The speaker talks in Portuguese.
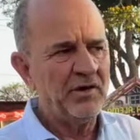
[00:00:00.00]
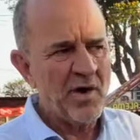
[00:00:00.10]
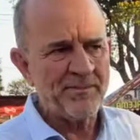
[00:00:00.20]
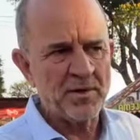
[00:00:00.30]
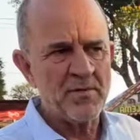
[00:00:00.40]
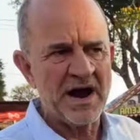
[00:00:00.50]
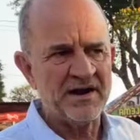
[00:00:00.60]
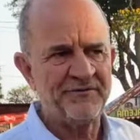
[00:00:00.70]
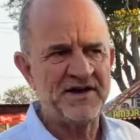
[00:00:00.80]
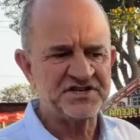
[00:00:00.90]
E o
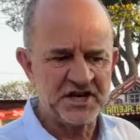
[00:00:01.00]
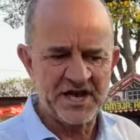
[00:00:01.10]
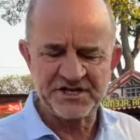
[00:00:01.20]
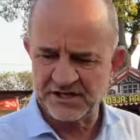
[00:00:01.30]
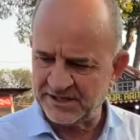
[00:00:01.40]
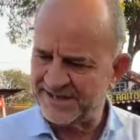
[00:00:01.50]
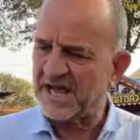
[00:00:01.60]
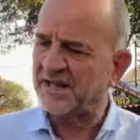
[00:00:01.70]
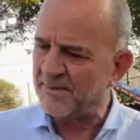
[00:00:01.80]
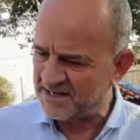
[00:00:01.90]
Aplumar Fast
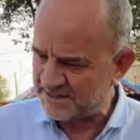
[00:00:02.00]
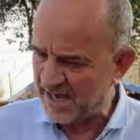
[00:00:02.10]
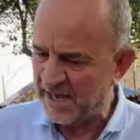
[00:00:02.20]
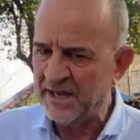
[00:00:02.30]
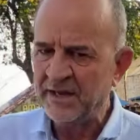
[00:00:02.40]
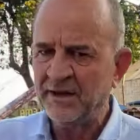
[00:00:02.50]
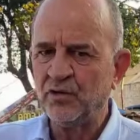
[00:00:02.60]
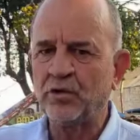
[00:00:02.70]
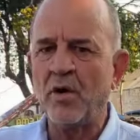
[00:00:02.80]
Leite nada mais é